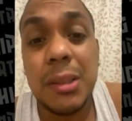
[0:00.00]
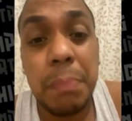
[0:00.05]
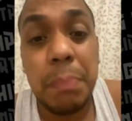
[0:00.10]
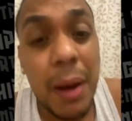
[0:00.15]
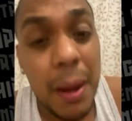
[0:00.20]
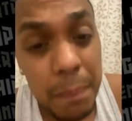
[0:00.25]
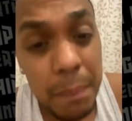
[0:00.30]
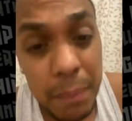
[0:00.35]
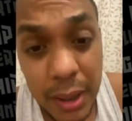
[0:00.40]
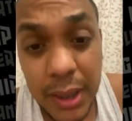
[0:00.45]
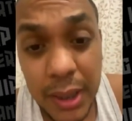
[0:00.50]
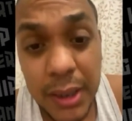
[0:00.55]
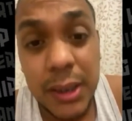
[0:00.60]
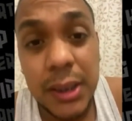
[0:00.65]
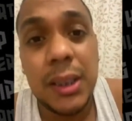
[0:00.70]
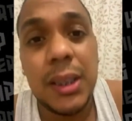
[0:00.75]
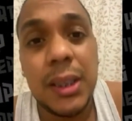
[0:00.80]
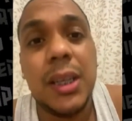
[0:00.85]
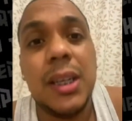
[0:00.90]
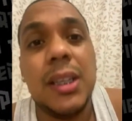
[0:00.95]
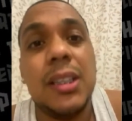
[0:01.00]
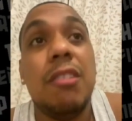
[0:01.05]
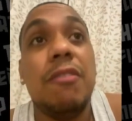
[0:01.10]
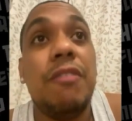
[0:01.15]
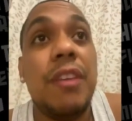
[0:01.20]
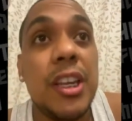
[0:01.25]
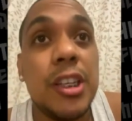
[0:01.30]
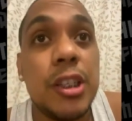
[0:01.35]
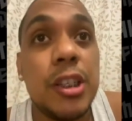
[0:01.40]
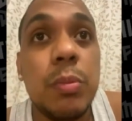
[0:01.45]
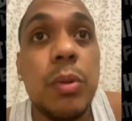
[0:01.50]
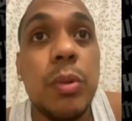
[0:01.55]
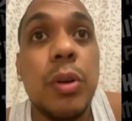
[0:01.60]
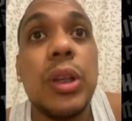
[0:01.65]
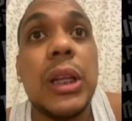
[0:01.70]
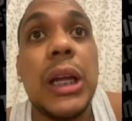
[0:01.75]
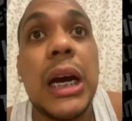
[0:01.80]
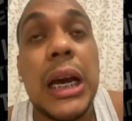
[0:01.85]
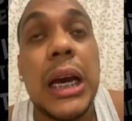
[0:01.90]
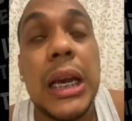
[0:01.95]
is published sa
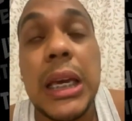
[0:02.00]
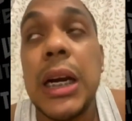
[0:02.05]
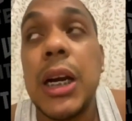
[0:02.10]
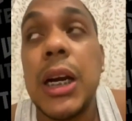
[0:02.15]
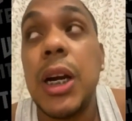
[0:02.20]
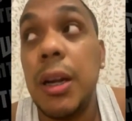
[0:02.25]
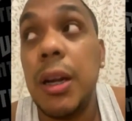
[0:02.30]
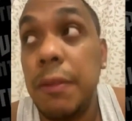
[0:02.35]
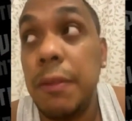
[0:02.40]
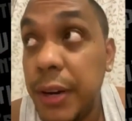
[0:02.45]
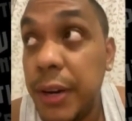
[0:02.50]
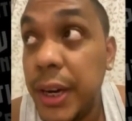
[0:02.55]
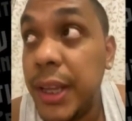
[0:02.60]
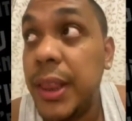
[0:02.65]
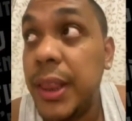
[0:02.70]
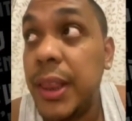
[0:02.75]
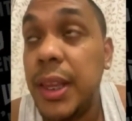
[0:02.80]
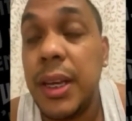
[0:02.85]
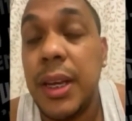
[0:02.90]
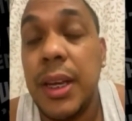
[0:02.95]
Facebook ng kanyang girlfriend.